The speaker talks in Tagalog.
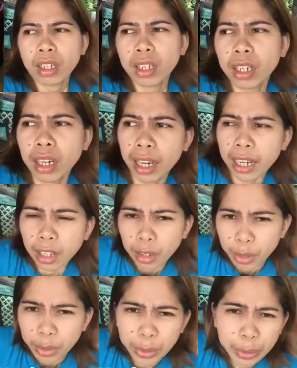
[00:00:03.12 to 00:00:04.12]

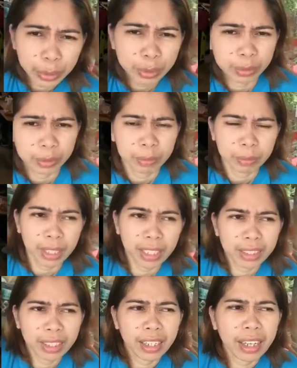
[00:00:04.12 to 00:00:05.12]
nag-viral sa social
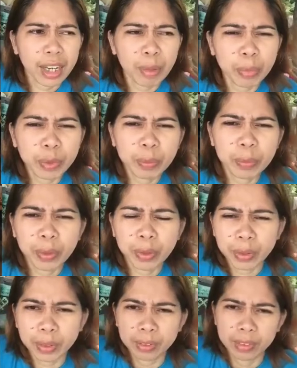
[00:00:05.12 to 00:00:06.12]
media
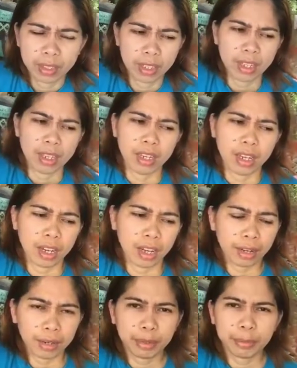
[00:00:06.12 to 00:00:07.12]
matapos nitong
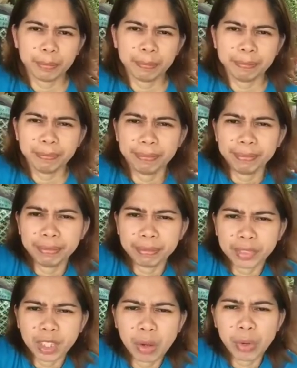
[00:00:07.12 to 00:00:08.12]
ikwento ang kanyang
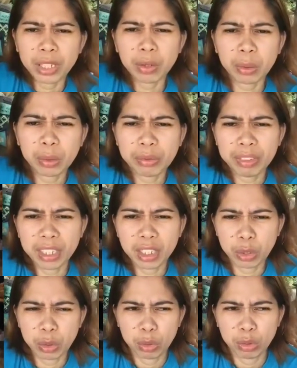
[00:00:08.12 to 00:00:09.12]
kakaibang
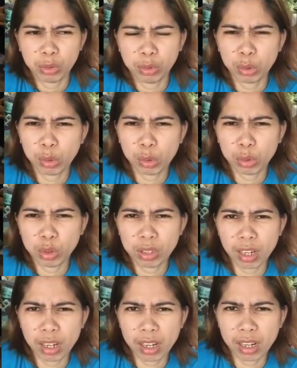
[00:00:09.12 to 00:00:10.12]
karanasan ng
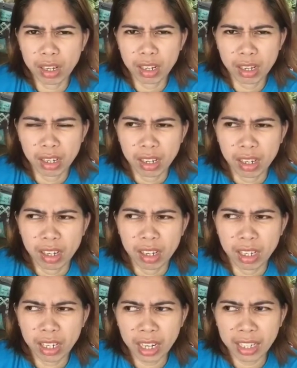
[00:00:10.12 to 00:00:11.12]
pag-quarantine
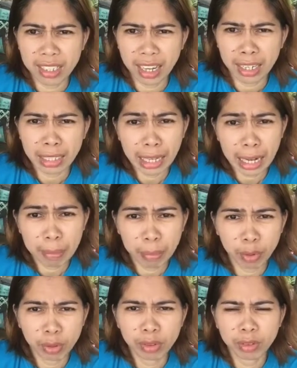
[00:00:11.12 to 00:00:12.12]
sa kanyang
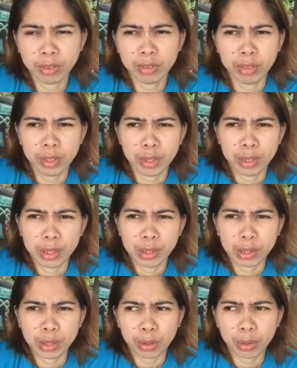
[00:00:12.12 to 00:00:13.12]
pag-uwi sa
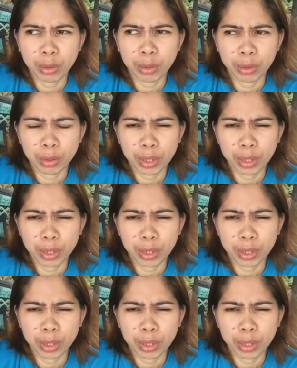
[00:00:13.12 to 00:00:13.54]
Cebu.